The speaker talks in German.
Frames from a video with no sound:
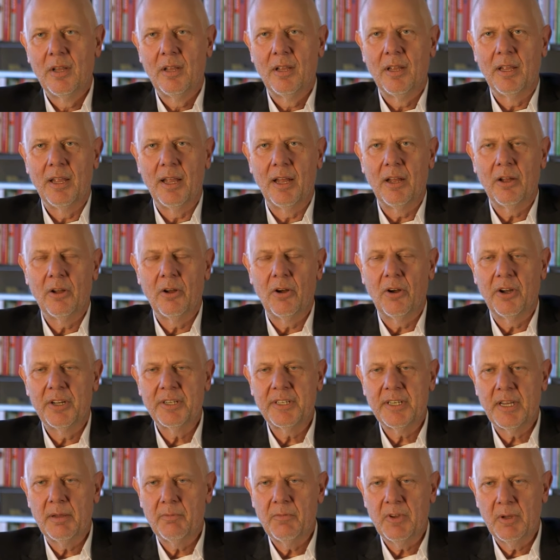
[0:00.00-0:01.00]
Ja,
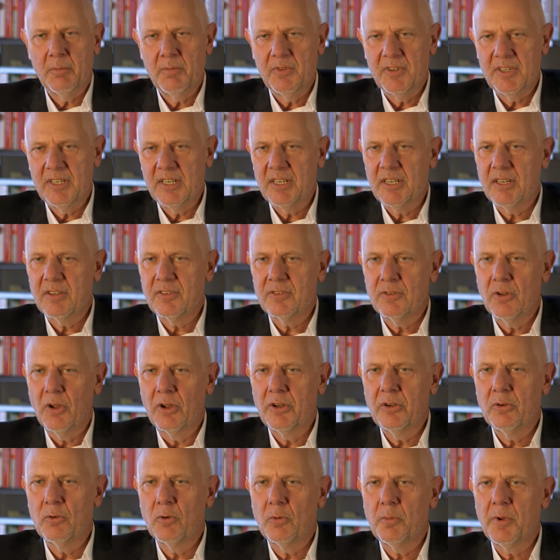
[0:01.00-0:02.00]
heute haben wir im Sinne des
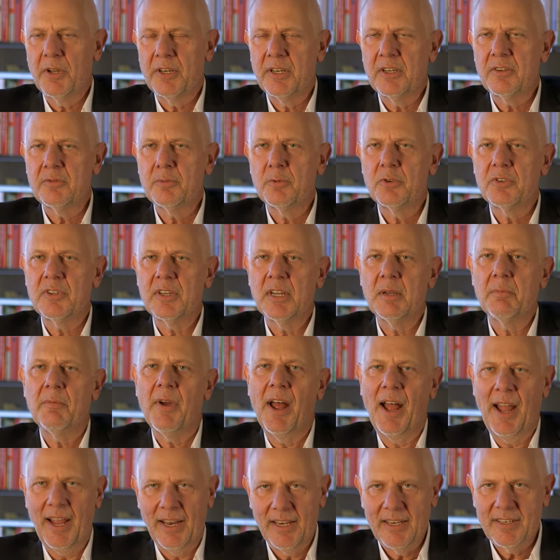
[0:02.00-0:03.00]
neuen Urbanismus
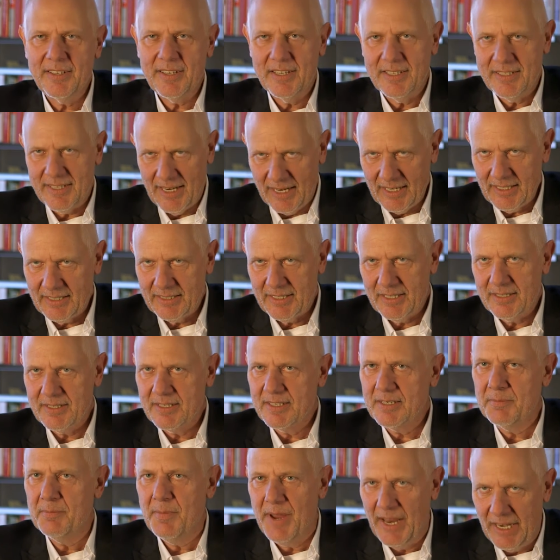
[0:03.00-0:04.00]
eben eines entdeckt, dass
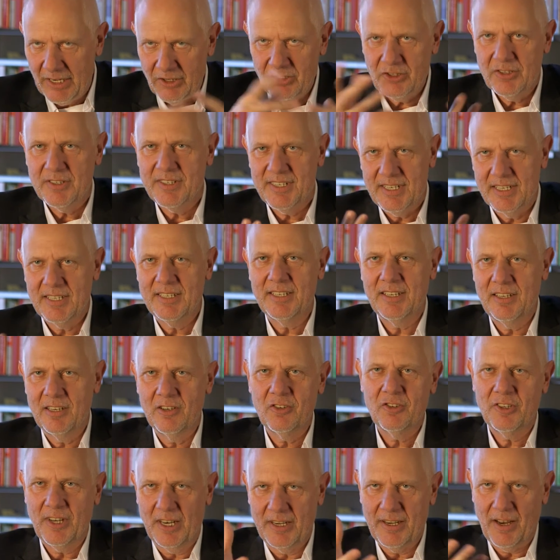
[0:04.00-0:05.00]
es Menschen sind, die
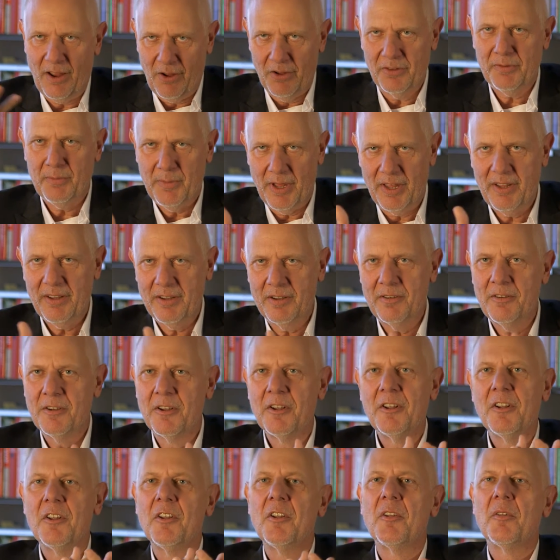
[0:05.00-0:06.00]
die Stadt ausmachen
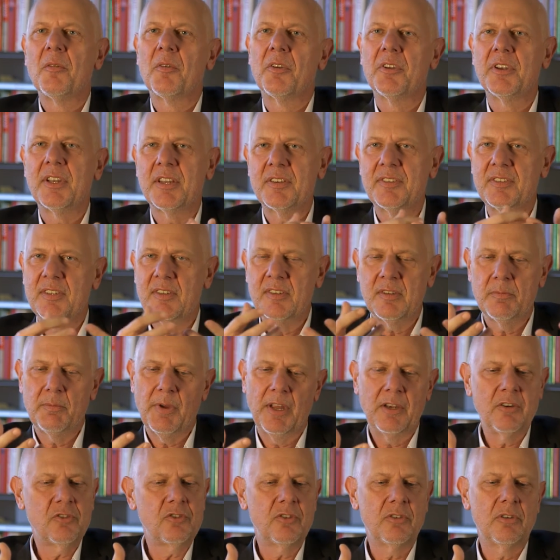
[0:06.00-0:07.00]
und dass diese
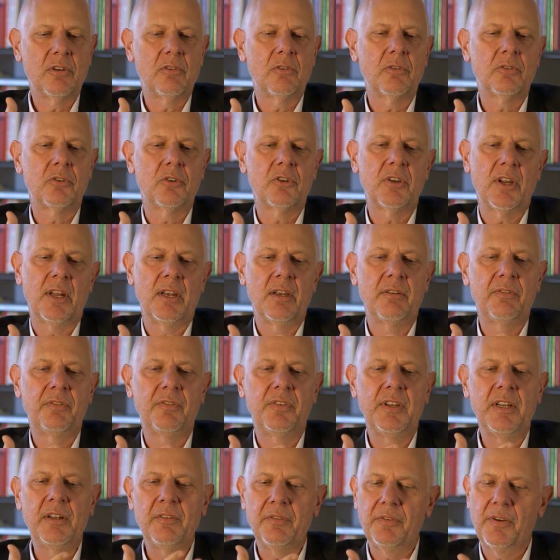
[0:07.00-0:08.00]
Menschen durch eine
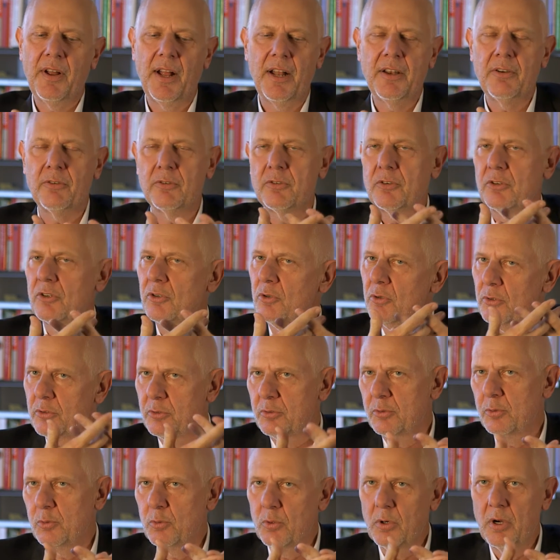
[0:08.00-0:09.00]
Vielfalt und durch
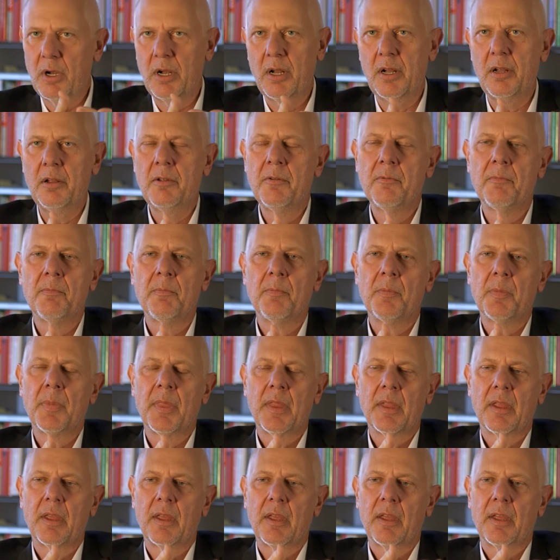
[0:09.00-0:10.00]
Kultur
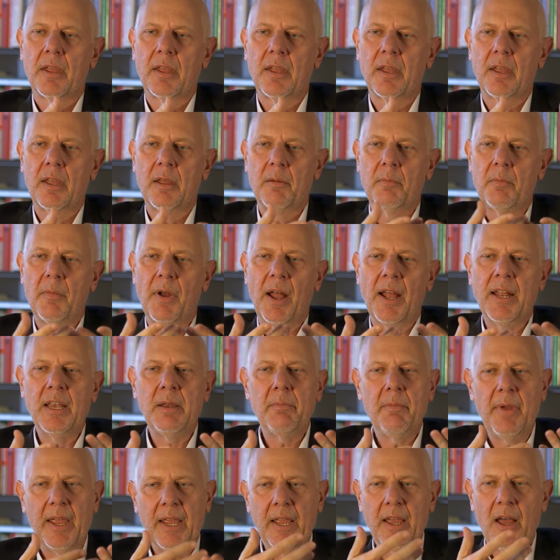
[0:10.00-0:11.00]
ähm,
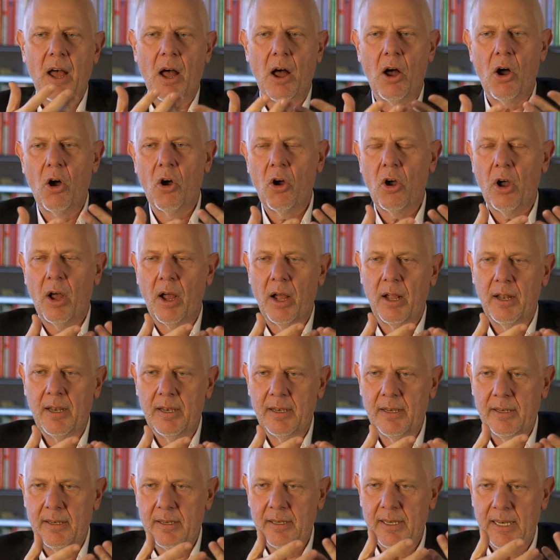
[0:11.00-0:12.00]
eine Menge auch
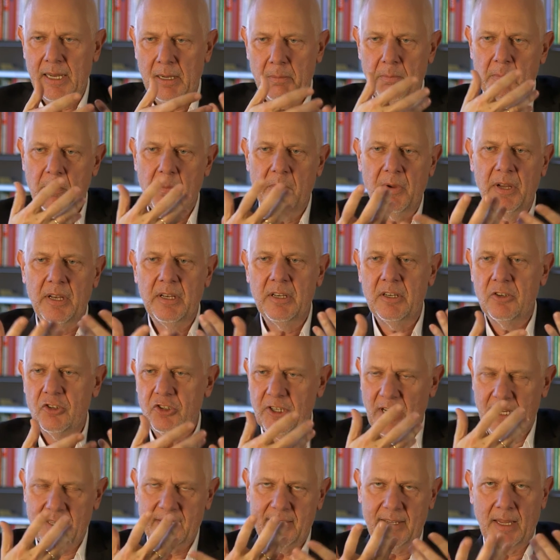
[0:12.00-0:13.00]
Leben in die
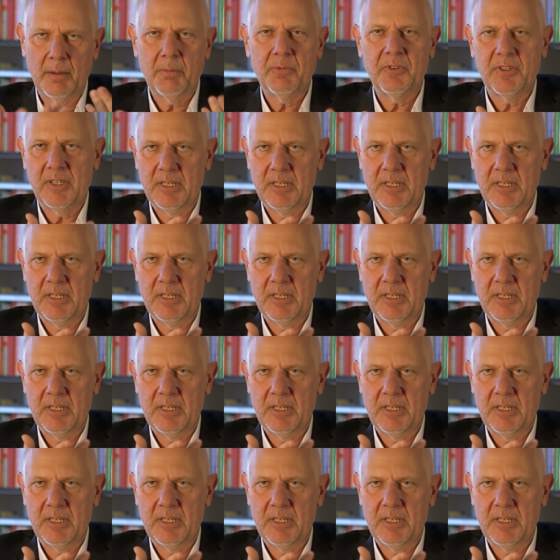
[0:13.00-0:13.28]
Stadt selbst